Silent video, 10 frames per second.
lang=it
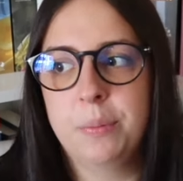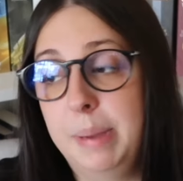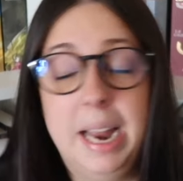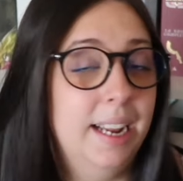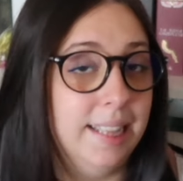
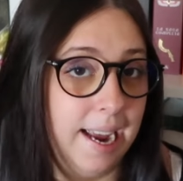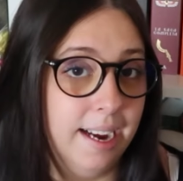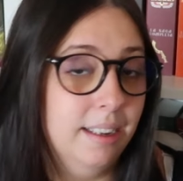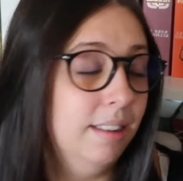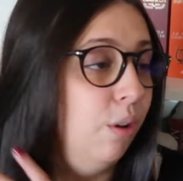Bella
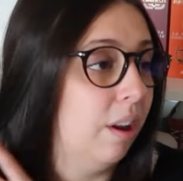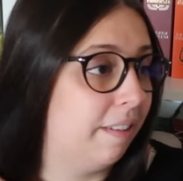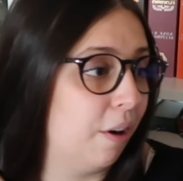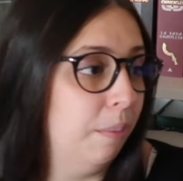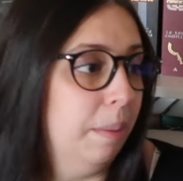idea, non la
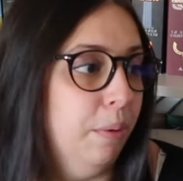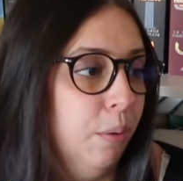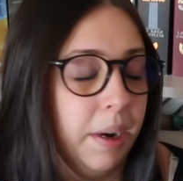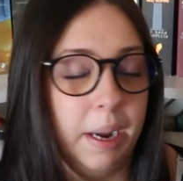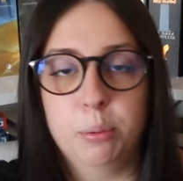farò mai più
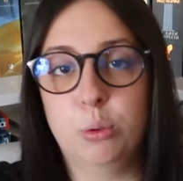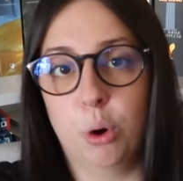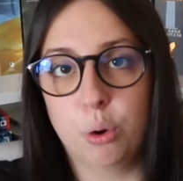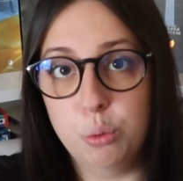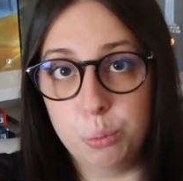perché appunto
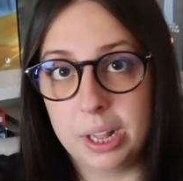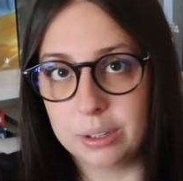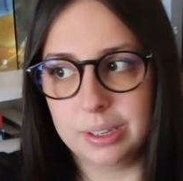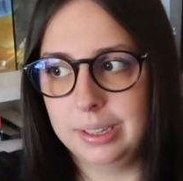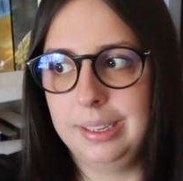ho
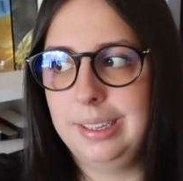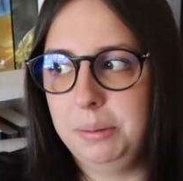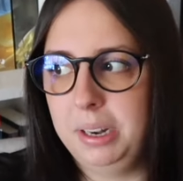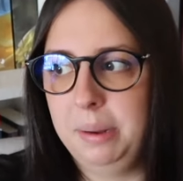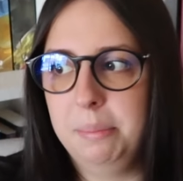accumulato
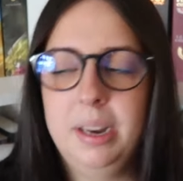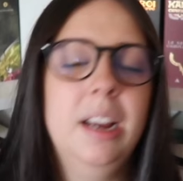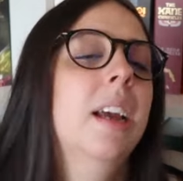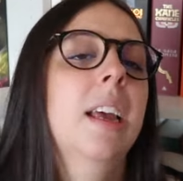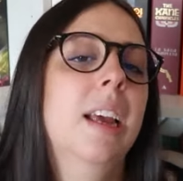tantissimi
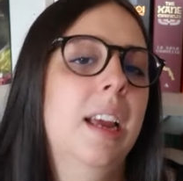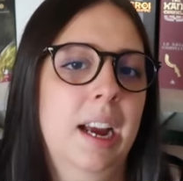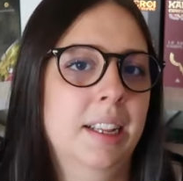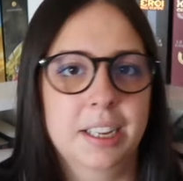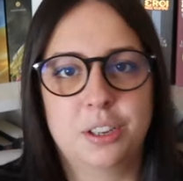libri e
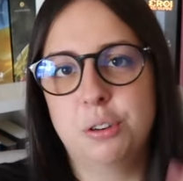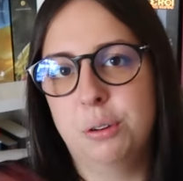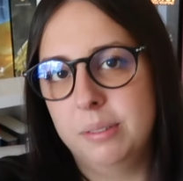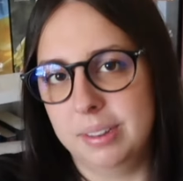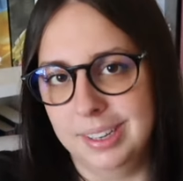
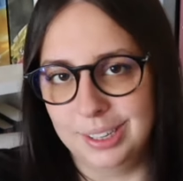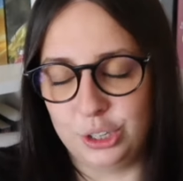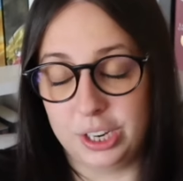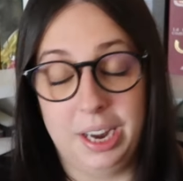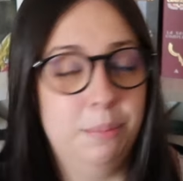adesso eh,
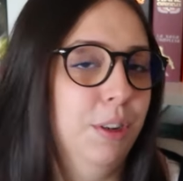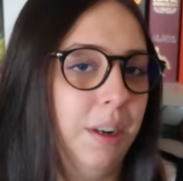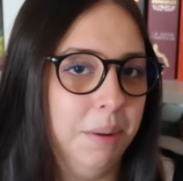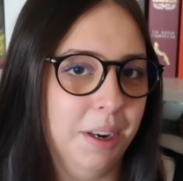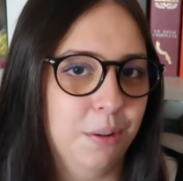cercheremo di
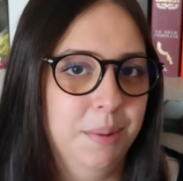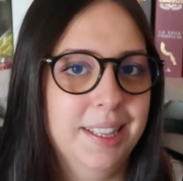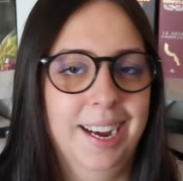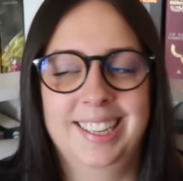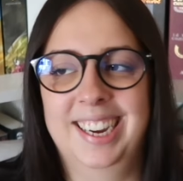capire com'è
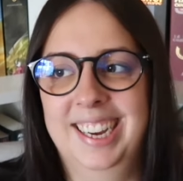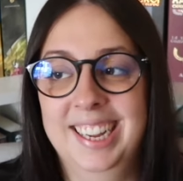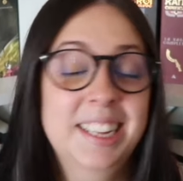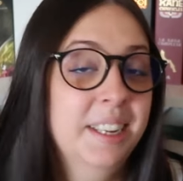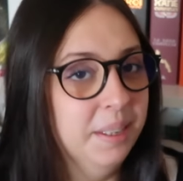andata